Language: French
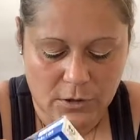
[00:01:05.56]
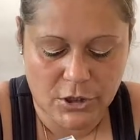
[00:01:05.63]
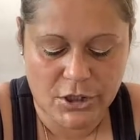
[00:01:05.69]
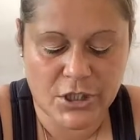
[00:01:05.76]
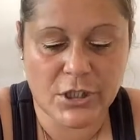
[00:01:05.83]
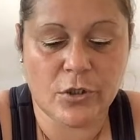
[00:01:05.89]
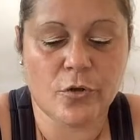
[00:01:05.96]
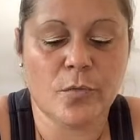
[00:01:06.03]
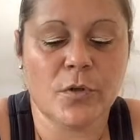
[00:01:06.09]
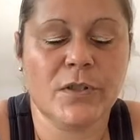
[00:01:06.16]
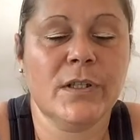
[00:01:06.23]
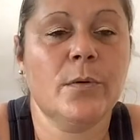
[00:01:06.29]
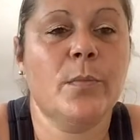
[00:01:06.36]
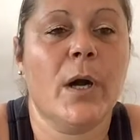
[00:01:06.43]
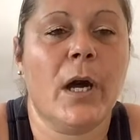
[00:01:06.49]
J'ai
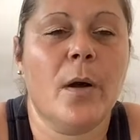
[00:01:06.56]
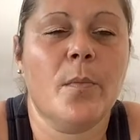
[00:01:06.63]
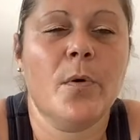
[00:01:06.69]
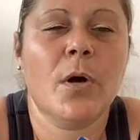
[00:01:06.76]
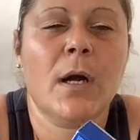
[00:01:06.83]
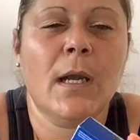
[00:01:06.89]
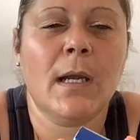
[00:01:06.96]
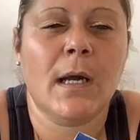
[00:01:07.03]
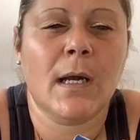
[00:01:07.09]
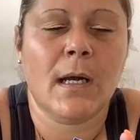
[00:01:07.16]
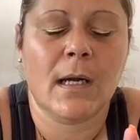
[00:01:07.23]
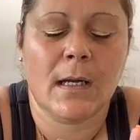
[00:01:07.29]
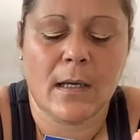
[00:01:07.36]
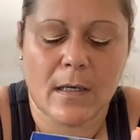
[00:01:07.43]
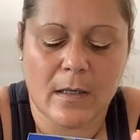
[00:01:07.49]
commandé par rapport à
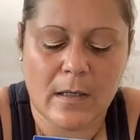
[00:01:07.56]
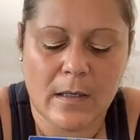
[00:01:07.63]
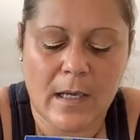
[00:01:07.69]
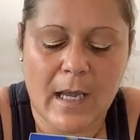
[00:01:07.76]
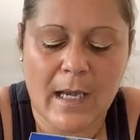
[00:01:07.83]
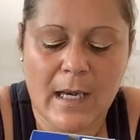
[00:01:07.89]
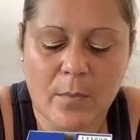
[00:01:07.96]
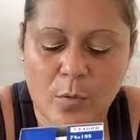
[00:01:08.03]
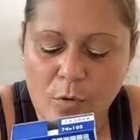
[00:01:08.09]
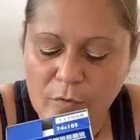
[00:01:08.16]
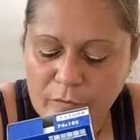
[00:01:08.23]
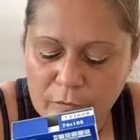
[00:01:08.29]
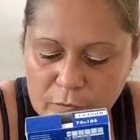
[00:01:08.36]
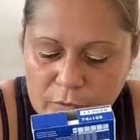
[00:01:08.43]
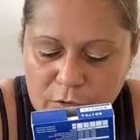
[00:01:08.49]
la, à la
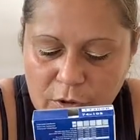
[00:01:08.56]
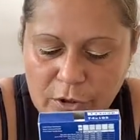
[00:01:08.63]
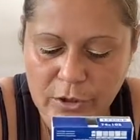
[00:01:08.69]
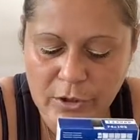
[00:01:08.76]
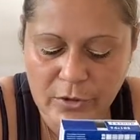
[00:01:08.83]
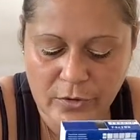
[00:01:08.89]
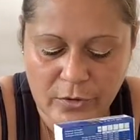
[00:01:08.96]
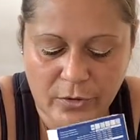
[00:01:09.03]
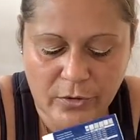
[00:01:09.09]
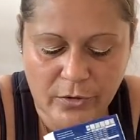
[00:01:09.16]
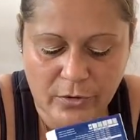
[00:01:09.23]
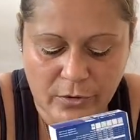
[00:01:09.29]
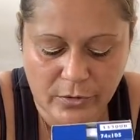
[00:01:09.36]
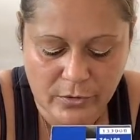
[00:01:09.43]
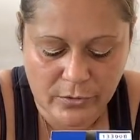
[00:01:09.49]
profondeur
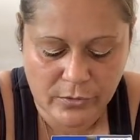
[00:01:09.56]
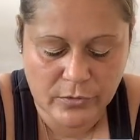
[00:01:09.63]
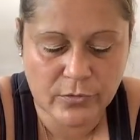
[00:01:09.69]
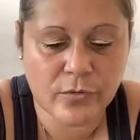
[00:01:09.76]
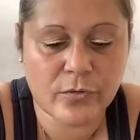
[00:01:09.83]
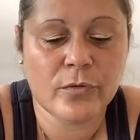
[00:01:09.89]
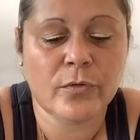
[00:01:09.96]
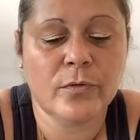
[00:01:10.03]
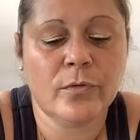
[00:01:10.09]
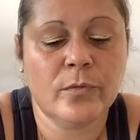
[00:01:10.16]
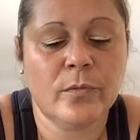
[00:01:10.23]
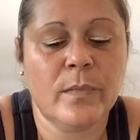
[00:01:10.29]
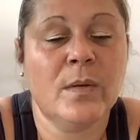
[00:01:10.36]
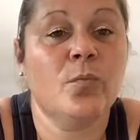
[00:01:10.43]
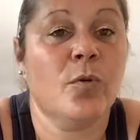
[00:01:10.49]
de
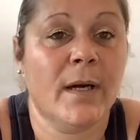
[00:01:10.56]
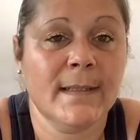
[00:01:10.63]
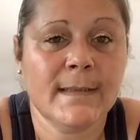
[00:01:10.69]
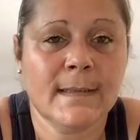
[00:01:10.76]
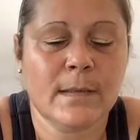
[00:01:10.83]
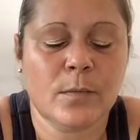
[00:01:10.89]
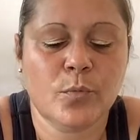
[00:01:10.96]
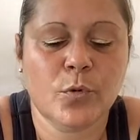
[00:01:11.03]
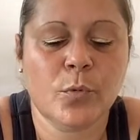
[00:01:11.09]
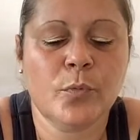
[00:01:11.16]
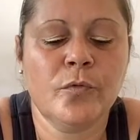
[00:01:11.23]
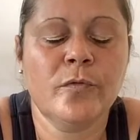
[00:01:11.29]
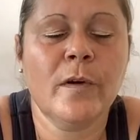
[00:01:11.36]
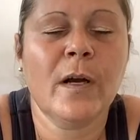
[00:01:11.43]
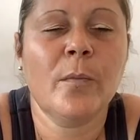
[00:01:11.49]
mes boîtes pour
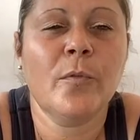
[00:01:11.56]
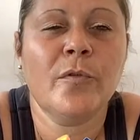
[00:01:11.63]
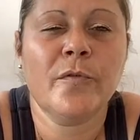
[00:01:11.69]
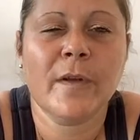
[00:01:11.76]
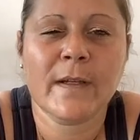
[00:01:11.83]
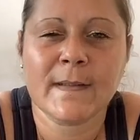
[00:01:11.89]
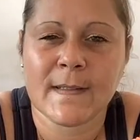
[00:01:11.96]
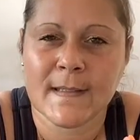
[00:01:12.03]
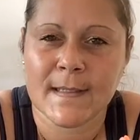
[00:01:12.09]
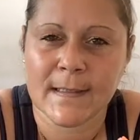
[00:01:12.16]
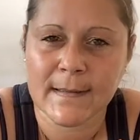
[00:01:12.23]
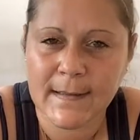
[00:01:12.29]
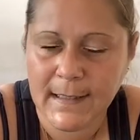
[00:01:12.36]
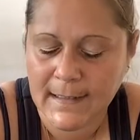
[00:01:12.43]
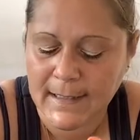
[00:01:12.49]
pouvoir me faire des
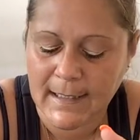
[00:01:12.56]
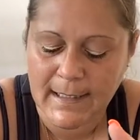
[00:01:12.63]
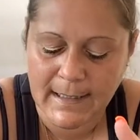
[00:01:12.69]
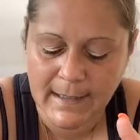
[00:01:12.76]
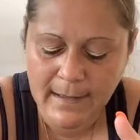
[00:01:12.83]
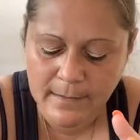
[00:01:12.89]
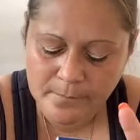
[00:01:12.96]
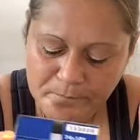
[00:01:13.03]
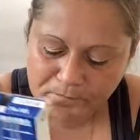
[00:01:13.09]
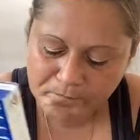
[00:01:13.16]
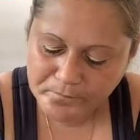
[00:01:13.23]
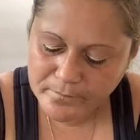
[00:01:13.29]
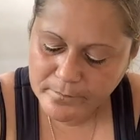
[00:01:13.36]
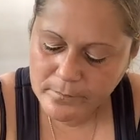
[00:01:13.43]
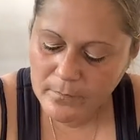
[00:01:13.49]
intercalaires.
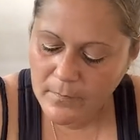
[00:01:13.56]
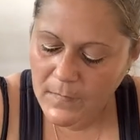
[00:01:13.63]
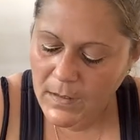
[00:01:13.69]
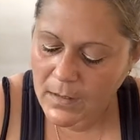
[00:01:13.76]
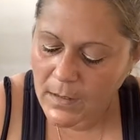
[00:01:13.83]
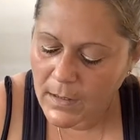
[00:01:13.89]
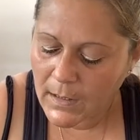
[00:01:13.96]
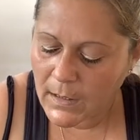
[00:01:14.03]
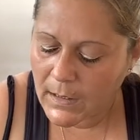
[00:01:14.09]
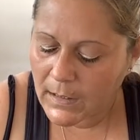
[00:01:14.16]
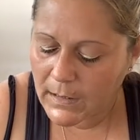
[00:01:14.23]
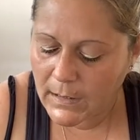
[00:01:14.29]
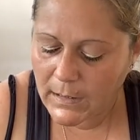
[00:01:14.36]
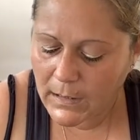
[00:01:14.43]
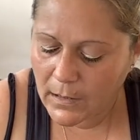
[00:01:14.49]

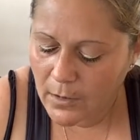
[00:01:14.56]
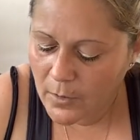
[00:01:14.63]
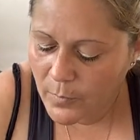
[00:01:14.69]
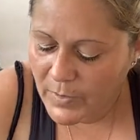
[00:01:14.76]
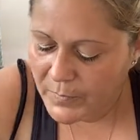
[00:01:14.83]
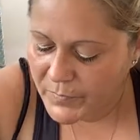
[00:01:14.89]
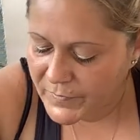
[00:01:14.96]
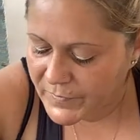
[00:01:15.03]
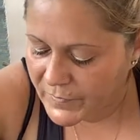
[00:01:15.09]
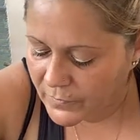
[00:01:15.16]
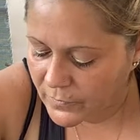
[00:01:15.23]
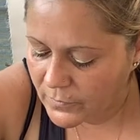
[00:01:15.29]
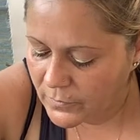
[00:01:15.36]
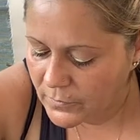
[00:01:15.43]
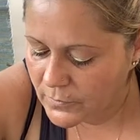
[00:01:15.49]
Et en même
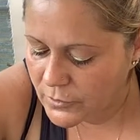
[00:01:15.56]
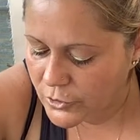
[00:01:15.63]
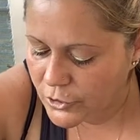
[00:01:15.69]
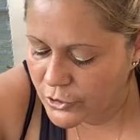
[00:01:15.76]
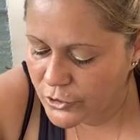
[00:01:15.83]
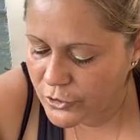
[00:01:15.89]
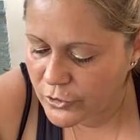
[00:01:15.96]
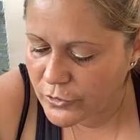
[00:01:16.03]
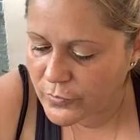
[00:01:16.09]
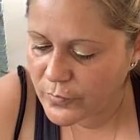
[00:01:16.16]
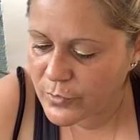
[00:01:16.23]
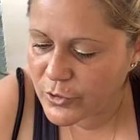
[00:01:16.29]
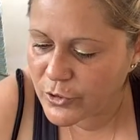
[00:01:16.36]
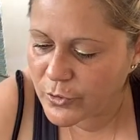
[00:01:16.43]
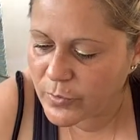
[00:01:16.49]
temps, je
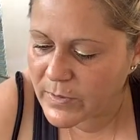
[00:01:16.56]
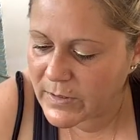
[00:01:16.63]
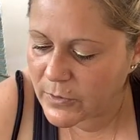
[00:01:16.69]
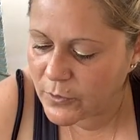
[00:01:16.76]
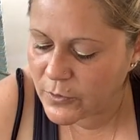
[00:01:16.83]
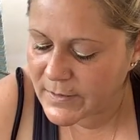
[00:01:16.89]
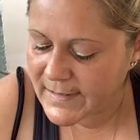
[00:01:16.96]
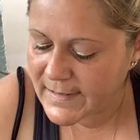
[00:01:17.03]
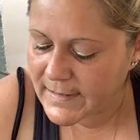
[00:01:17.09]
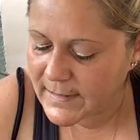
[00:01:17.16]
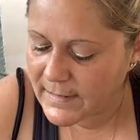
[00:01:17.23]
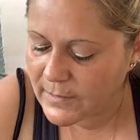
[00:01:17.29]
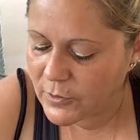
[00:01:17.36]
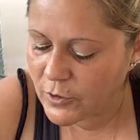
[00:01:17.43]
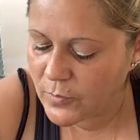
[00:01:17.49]
me suis
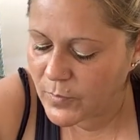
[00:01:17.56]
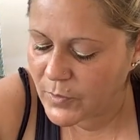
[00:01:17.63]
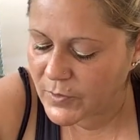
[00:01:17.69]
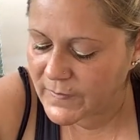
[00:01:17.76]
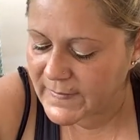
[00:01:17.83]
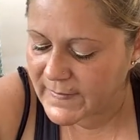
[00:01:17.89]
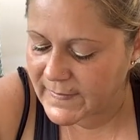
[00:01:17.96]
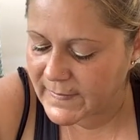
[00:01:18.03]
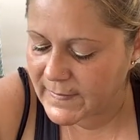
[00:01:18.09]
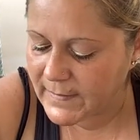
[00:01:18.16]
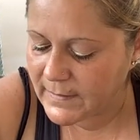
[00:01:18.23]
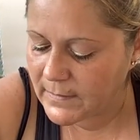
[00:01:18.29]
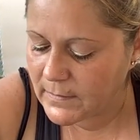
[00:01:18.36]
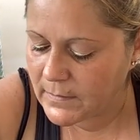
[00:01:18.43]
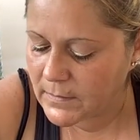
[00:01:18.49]
aussi commandé